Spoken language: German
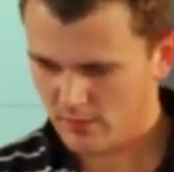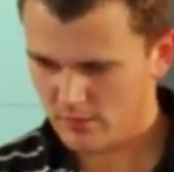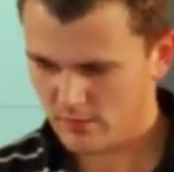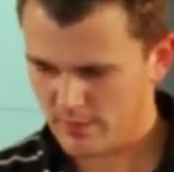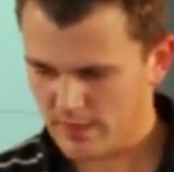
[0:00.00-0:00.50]

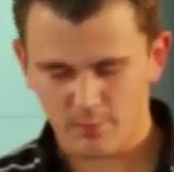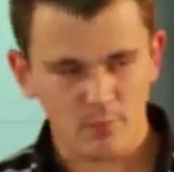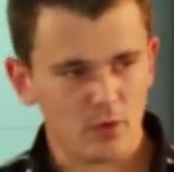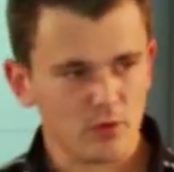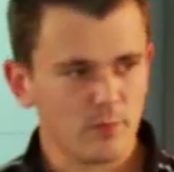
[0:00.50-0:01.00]
äh, bei einem
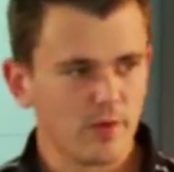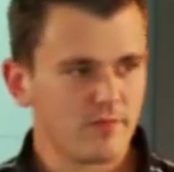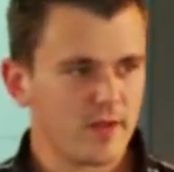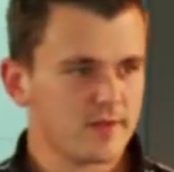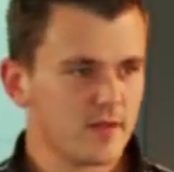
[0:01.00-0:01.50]

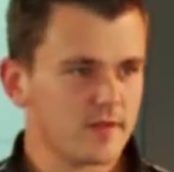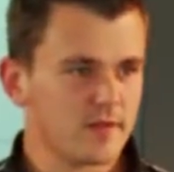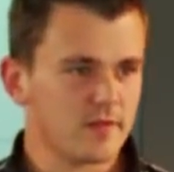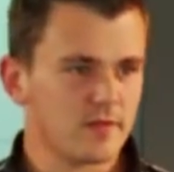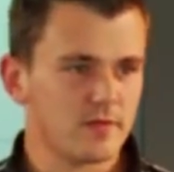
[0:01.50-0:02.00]
europaweit
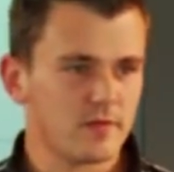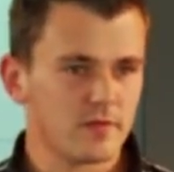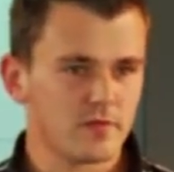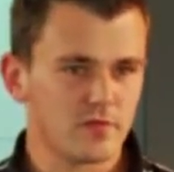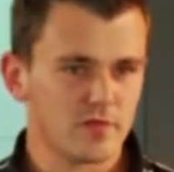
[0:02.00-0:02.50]
agierenden
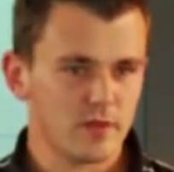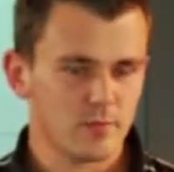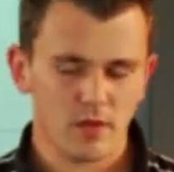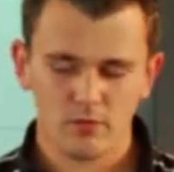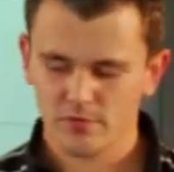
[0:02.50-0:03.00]

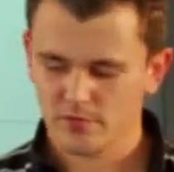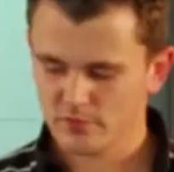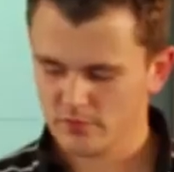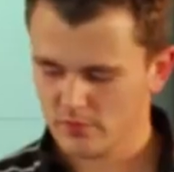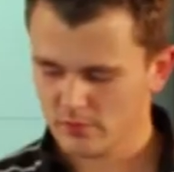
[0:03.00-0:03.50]

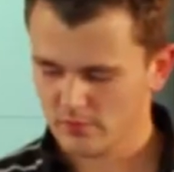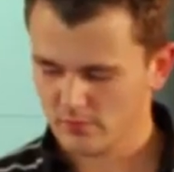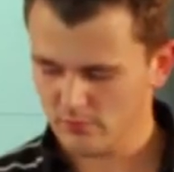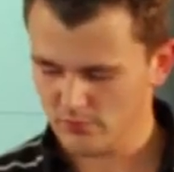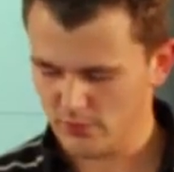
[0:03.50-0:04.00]
Systemhaus äh,
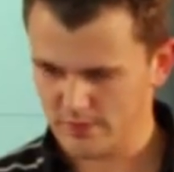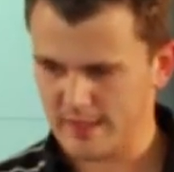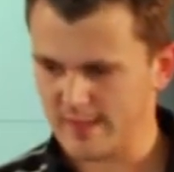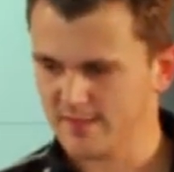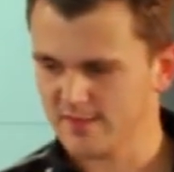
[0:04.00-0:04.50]
und dort im
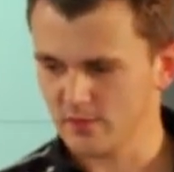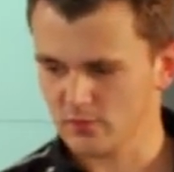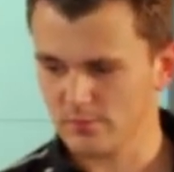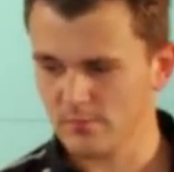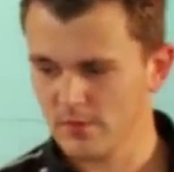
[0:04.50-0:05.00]

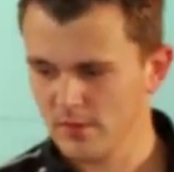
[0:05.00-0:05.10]
Rechenzentrum